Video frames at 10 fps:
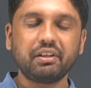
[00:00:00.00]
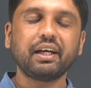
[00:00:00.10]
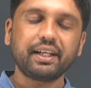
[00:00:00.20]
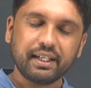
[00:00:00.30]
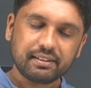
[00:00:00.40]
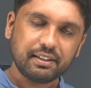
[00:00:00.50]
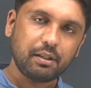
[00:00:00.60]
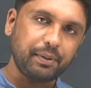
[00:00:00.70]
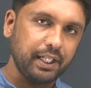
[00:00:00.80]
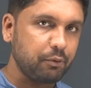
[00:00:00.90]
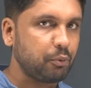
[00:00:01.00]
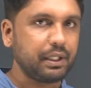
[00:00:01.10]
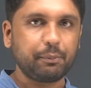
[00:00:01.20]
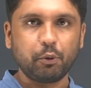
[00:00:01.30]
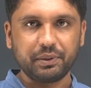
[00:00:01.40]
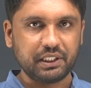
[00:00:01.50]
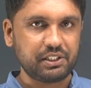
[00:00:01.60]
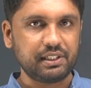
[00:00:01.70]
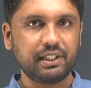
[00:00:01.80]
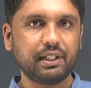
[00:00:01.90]
क्या क्या इसके अंदर पढ़ेंगे वो भी आपको पता
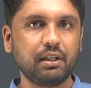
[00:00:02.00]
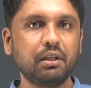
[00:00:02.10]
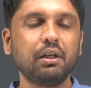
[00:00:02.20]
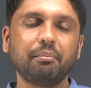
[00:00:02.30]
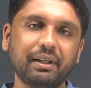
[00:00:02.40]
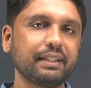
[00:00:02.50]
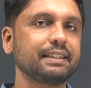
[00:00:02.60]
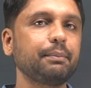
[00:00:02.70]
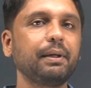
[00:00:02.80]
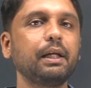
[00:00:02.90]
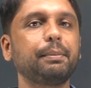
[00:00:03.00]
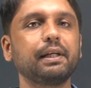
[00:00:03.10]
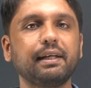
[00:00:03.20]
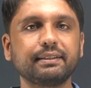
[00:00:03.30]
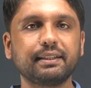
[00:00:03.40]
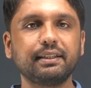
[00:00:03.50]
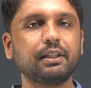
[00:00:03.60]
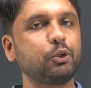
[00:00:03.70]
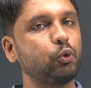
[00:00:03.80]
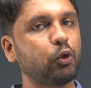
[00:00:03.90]
चल जाएगा बट इससे पहले अपन क्लास के
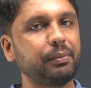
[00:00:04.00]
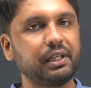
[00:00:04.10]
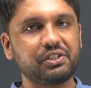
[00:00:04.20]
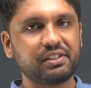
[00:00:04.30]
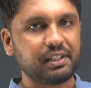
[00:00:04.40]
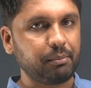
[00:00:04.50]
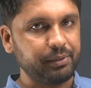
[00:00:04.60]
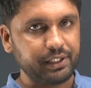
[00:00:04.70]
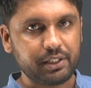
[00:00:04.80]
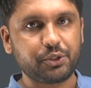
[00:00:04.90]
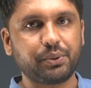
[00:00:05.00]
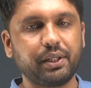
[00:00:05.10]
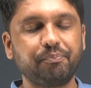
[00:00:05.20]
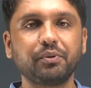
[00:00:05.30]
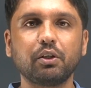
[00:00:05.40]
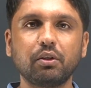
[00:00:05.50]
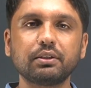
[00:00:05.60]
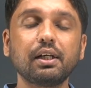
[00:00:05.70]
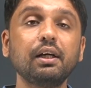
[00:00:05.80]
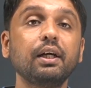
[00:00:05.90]
अंदर दो टॉपिक अच्छे से कंप्लीट कर चुके हैं कौन
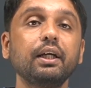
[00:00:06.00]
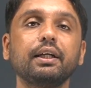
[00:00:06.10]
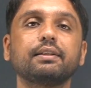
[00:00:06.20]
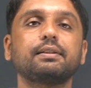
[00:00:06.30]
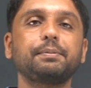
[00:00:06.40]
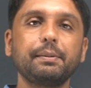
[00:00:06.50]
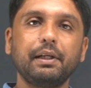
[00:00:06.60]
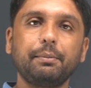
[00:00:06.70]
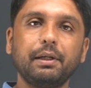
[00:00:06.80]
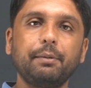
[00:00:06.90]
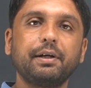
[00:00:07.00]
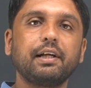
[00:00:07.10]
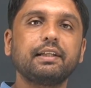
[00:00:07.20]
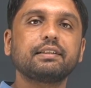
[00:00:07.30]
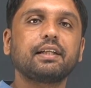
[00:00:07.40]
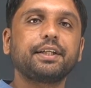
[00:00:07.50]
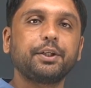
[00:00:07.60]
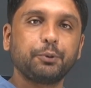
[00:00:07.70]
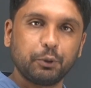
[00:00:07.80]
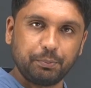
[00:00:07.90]
सा सबसे पहले अपन ने पढ़ा राजस्थान
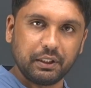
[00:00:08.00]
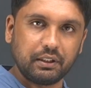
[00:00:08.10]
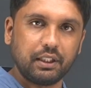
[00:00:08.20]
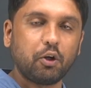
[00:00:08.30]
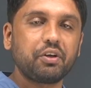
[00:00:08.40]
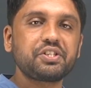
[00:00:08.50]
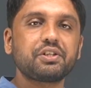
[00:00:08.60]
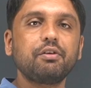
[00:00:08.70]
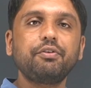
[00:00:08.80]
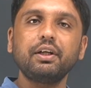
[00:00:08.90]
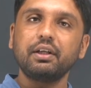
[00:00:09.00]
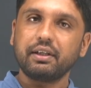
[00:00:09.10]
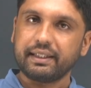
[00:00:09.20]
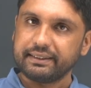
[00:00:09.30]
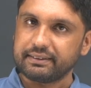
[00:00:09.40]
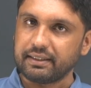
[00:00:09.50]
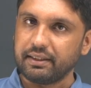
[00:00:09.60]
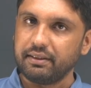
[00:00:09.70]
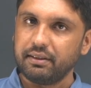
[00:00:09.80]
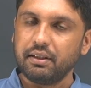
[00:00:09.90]
की उत्पत्ति ऑरिजिन ऑफ
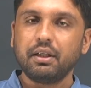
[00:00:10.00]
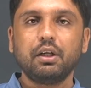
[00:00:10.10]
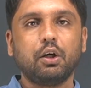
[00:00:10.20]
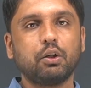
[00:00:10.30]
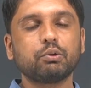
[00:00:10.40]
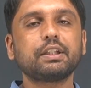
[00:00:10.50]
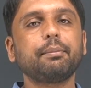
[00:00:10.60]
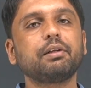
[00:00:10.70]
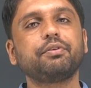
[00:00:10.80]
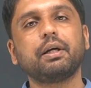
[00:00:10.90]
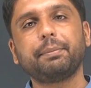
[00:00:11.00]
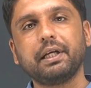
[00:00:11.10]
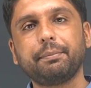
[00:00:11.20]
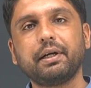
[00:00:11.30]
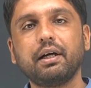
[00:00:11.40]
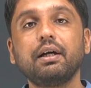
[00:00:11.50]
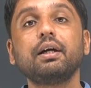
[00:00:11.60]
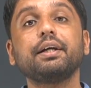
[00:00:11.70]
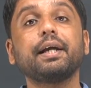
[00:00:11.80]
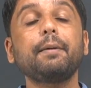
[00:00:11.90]
राजस्थान और उसके बाद फिर अपन ने पढ़ा
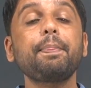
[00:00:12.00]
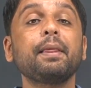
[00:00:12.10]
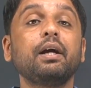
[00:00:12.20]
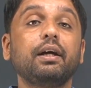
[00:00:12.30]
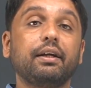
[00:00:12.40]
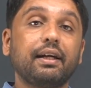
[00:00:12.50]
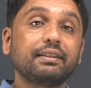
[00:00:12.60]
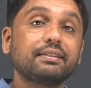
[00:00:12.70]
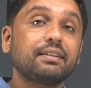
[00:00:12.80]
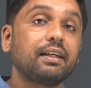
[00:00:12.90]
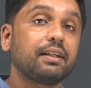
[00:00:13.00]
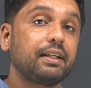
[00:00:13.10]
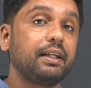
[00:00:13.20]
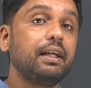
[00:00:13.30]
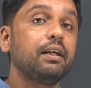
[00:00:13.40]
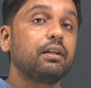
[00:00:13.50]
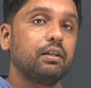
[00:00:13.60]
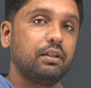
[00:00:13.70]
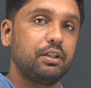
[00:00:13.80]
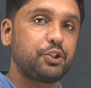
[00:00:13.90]
क्या राजस्थान की
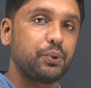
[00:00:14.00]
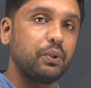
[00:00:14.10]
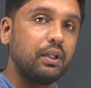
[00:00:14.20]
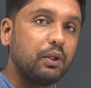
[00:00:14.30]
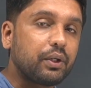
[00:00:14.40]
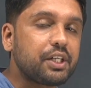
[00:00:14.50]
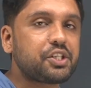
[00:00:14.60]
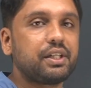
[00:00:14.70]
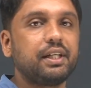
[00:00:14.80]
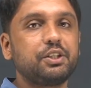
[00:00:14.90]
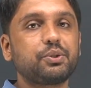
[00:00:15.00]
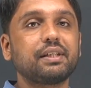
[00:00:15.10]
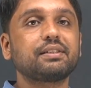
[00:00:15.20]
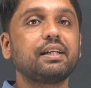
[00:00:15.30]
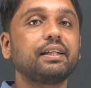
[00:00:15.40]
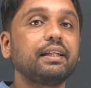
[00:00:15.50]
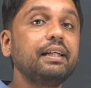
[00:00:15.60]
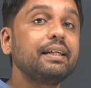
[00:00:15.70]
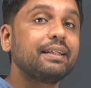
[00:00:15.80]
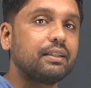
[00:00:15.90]
जो लोकेशन है जो राजस्थान की